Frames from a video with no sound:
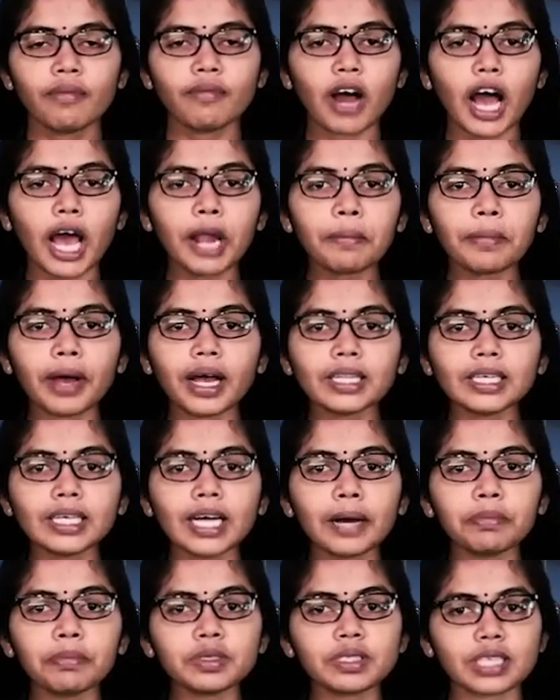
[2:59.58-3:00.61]
வான்
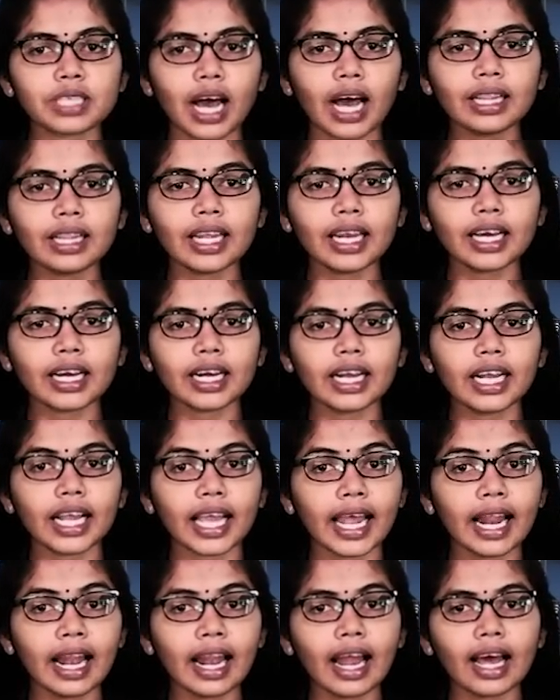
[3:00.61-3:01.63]
பாதுகாப்பு சாதனங்கள்
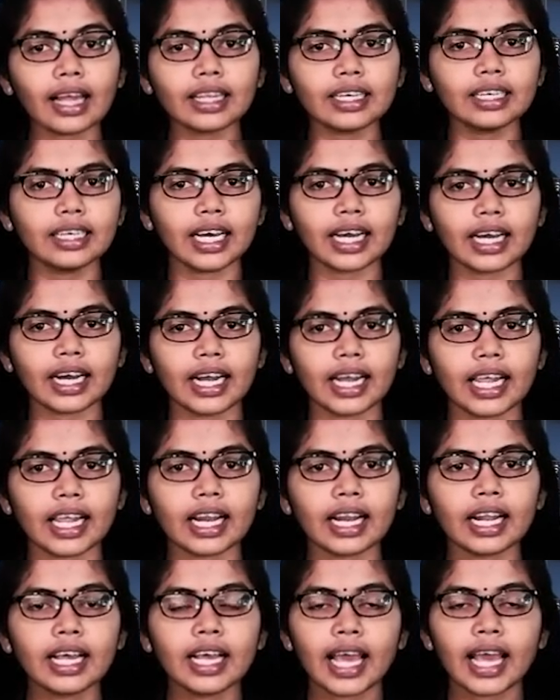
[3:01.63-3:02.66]
இல்லாத
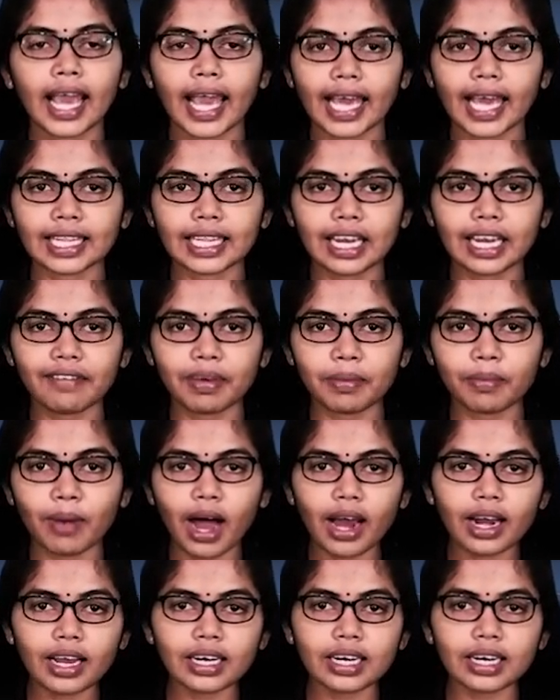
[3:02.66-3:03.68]
இடங்களில் எதிரி
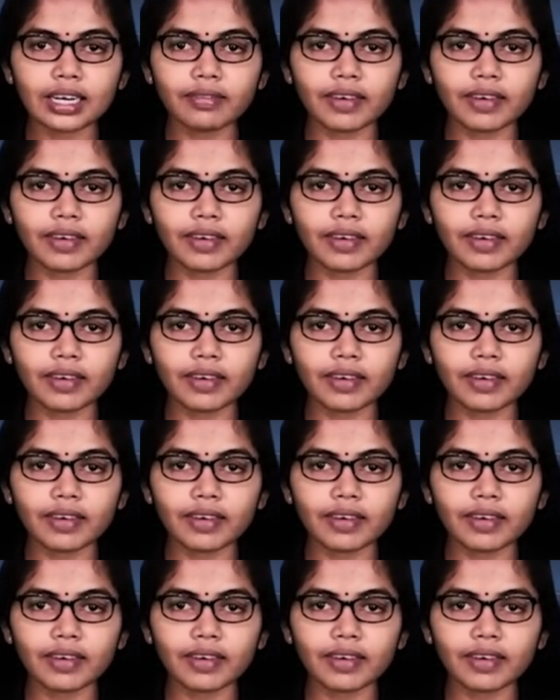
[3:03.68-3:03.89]
விமானங்கள்